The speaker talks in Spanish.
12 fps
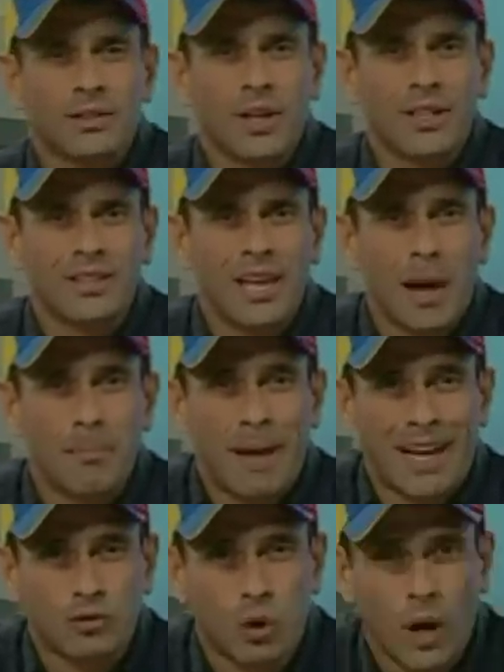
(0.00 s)
Esa es la
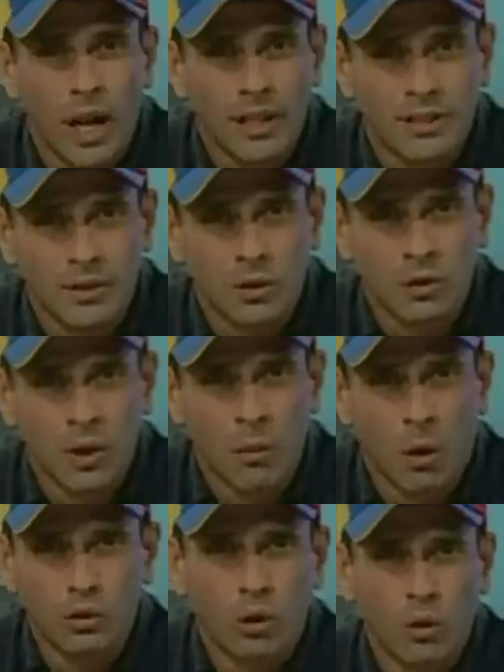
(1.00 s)
personalización
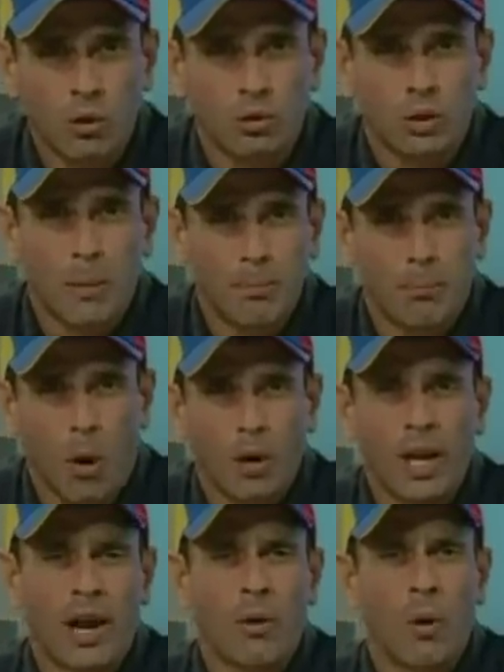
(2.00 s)
del voto donde usted
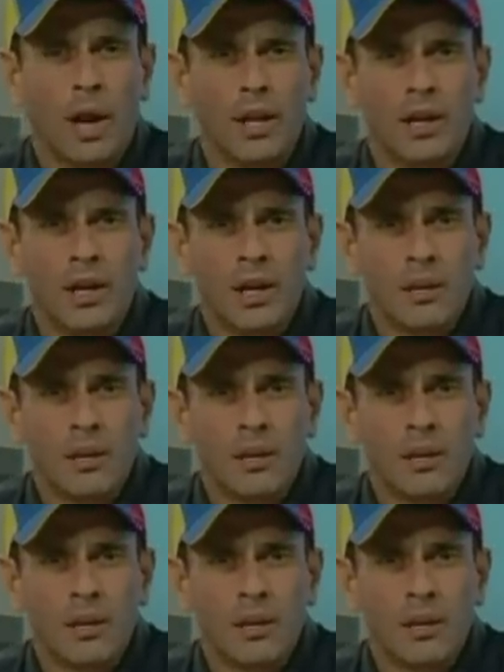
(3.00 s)
pone la huella.